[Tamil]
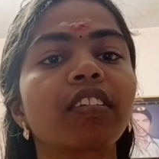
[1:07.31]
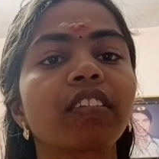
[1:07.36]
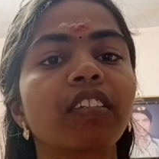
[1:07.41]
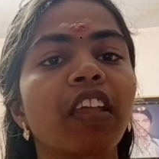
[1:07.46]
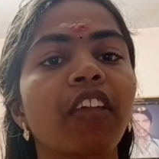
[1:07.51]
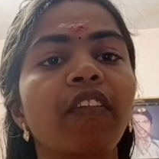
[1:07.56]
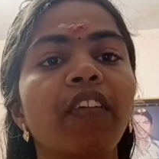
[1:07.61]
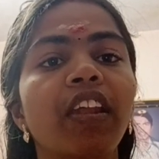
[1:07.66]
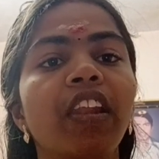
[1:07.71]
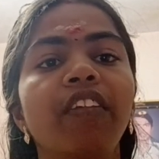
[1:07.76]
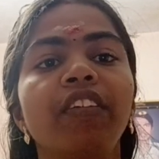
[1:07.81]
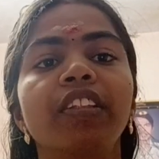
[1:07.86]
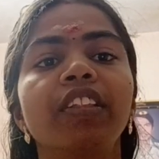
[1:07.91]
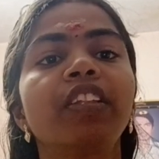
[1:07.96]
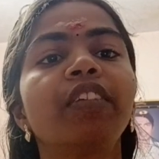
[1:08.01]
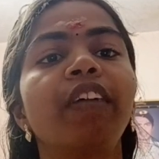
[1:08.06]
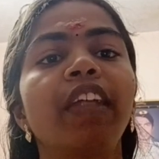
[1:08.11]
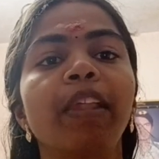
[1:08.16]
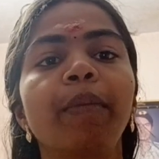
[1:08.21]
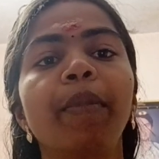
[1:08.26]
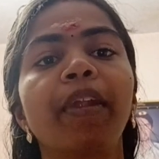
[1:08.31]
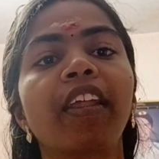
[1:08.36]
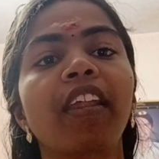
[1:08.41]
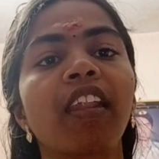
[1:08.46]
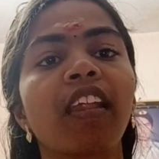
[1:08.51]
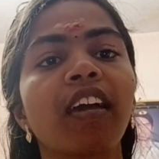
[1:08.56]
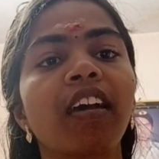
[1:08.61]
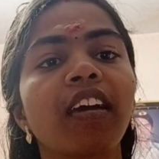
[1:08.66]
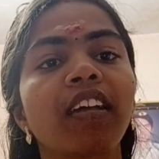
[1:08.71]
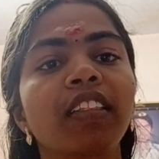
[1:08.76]
தெய்வங்களை வந்து
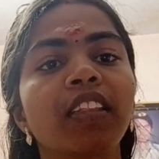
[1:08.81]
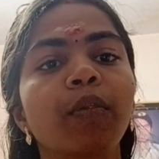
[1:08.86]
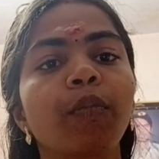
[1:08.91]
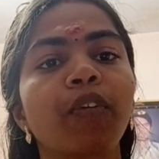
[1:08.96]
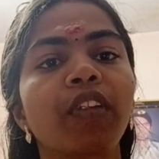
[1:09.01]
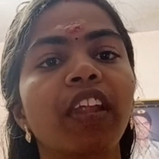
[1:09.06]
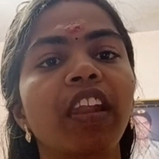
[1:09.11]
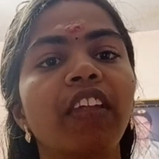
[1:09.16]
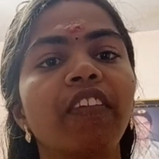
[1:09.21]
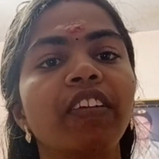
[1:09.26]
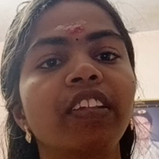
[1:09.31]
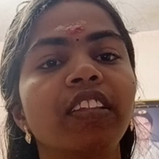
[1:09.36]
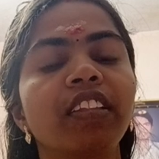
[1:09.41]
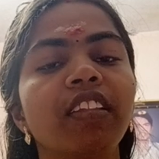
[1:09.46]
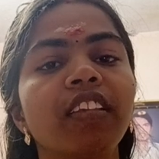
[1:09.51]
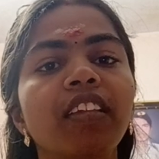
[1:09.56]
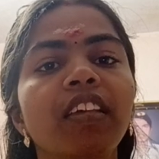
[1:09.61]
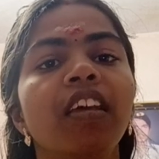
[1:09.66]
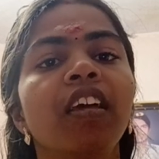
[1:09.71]
வழிபடலாம் அந்த முறையில் வந்து